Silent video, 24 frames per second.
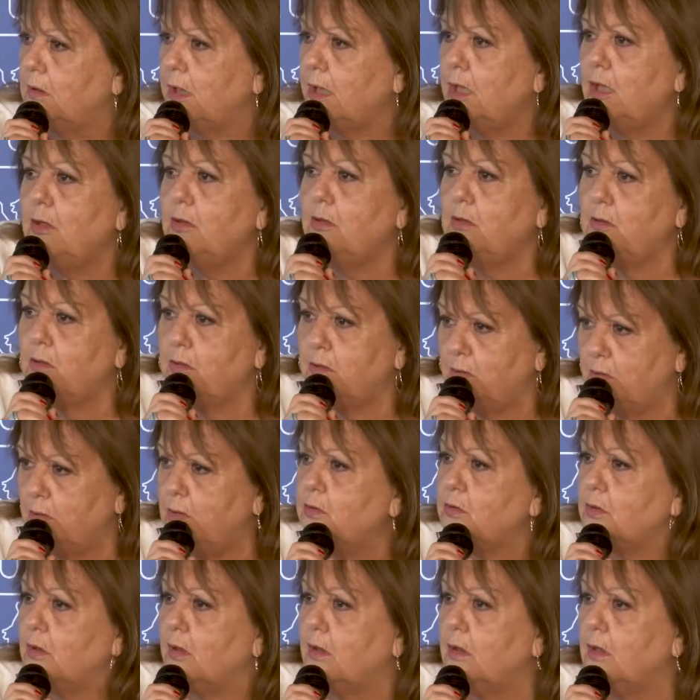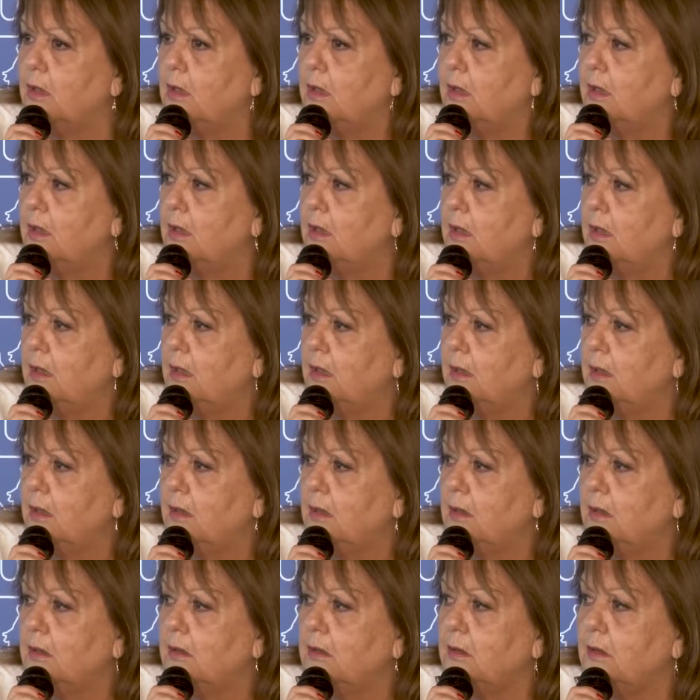Es doloroso.
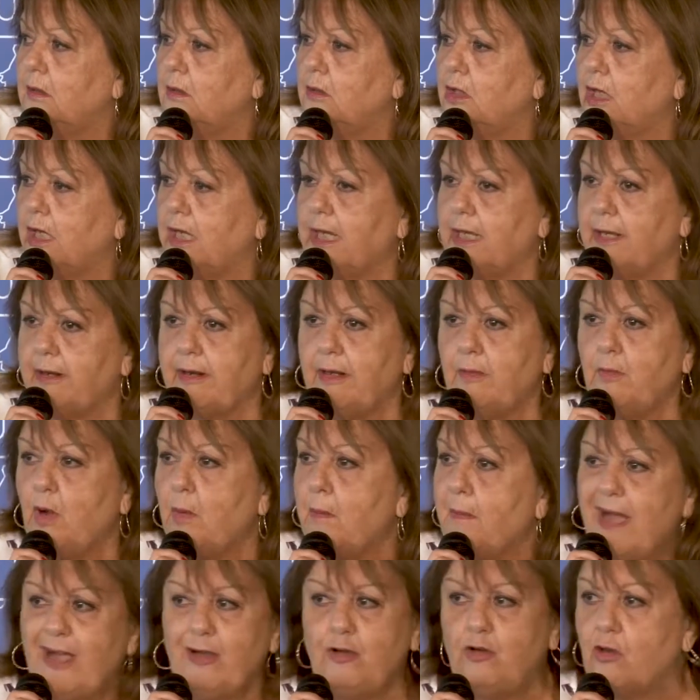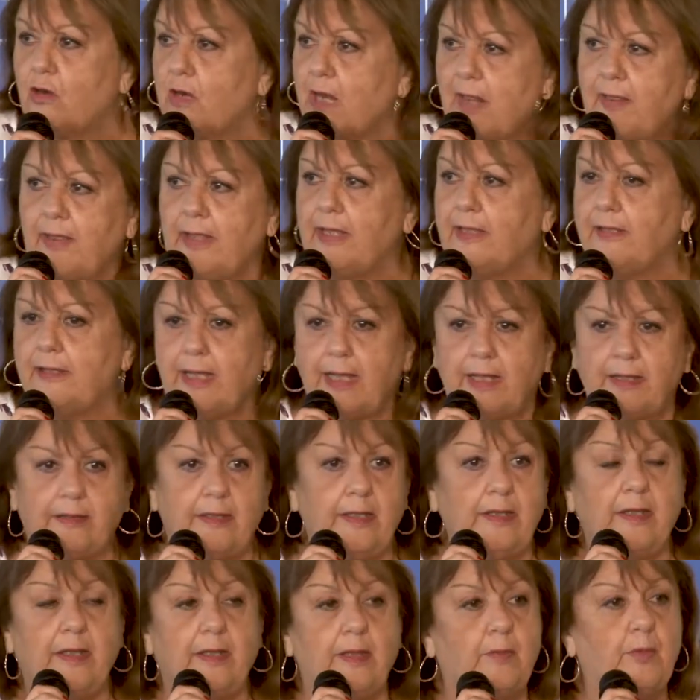¿No? que querramos más jornadas
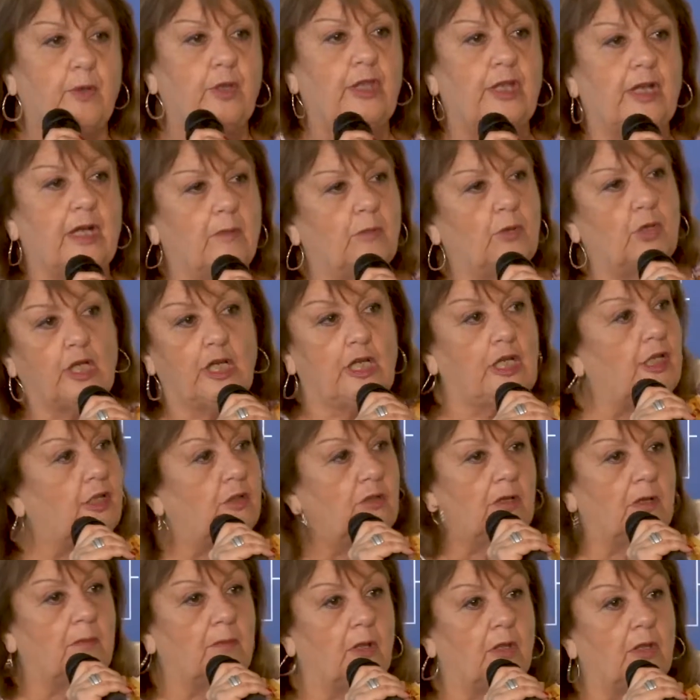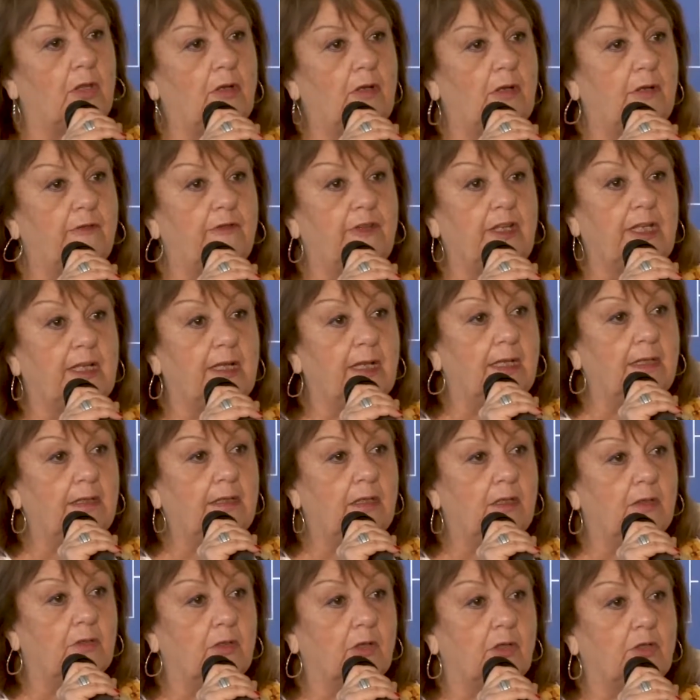extendidas y después digamos qué lindo el modelo de
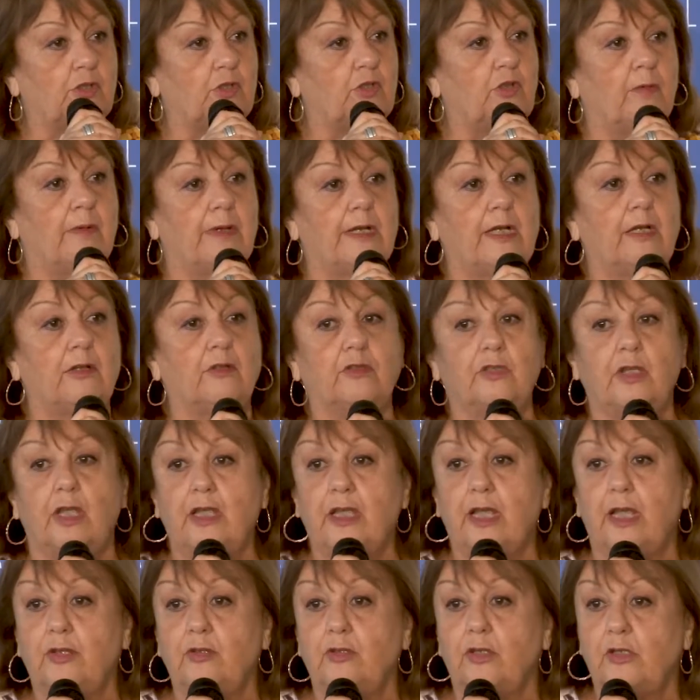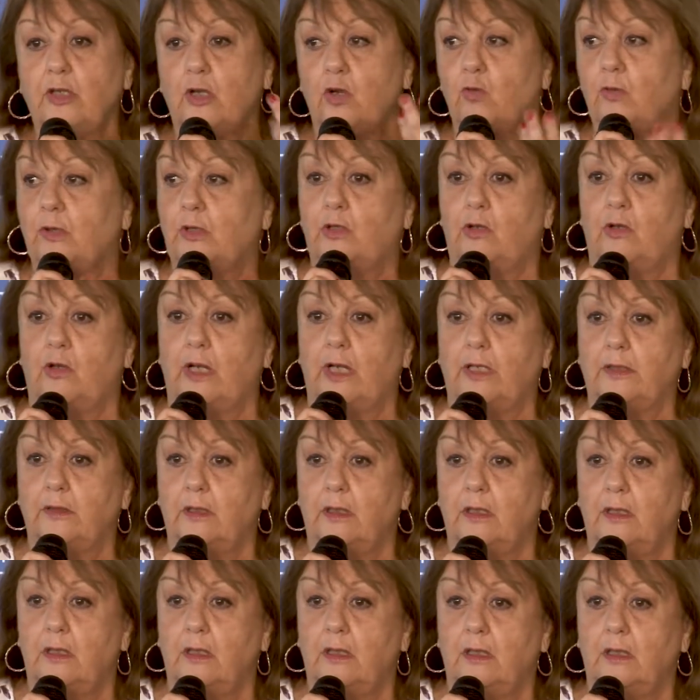Finlandia, donde los chicos van a los seis años y están cuatro
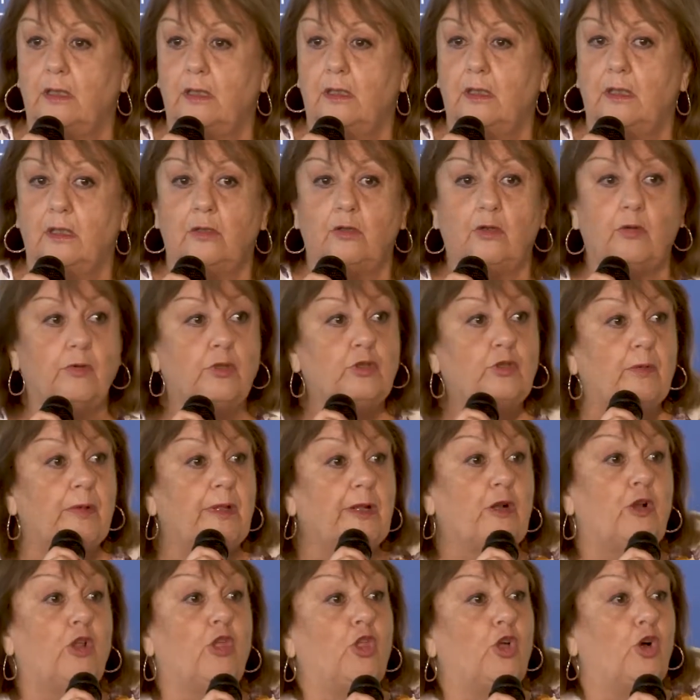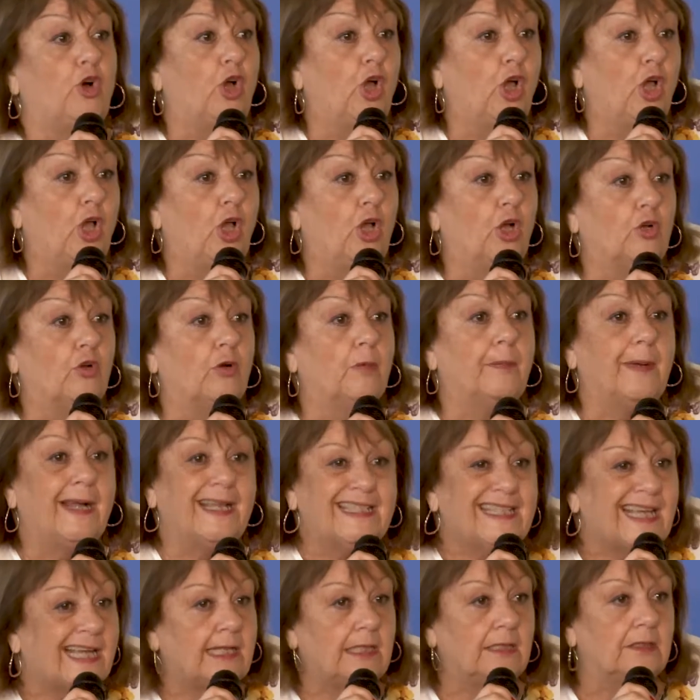horas los nuestros van a los dos, con
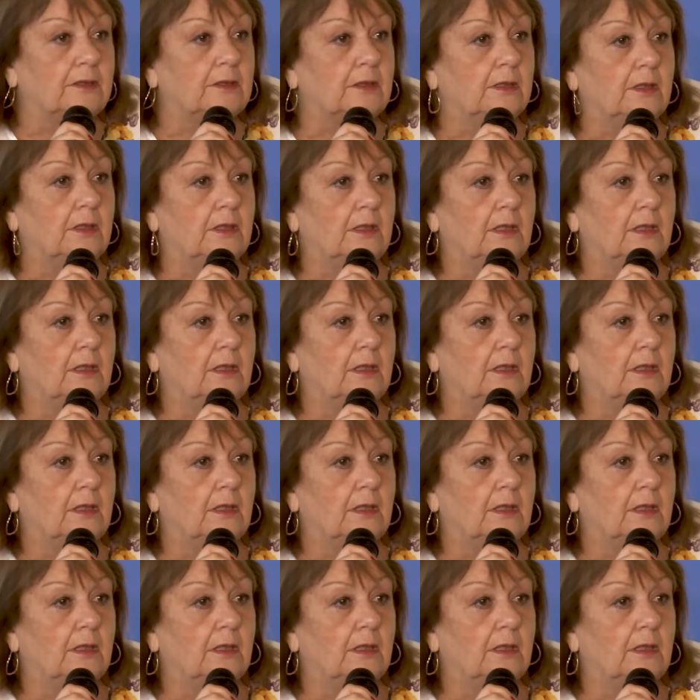pañales.